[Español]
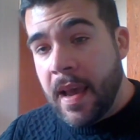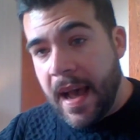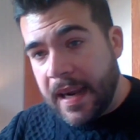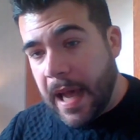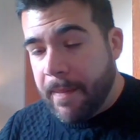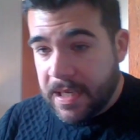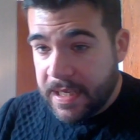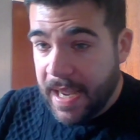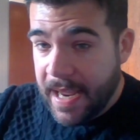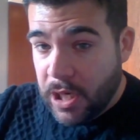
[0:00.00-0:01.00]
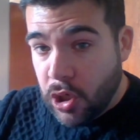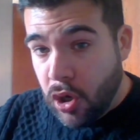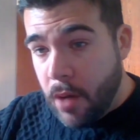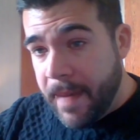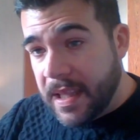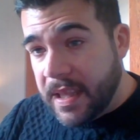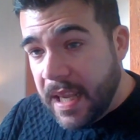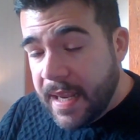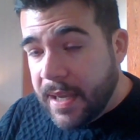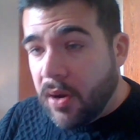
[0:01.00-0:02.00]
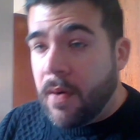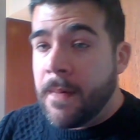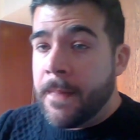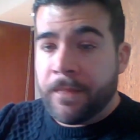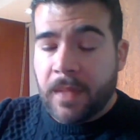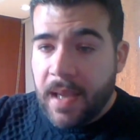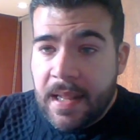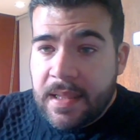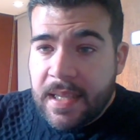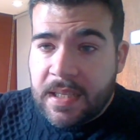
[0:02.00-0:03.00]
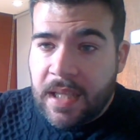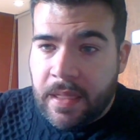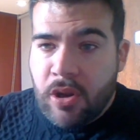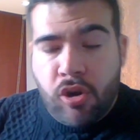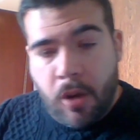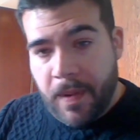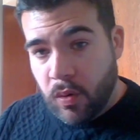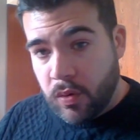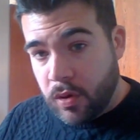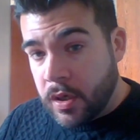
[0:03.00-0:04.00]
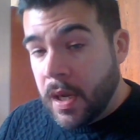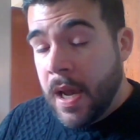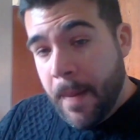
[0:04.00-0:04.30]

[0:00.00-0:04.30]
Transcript: acabas en coma etílico antes de 5 minutos,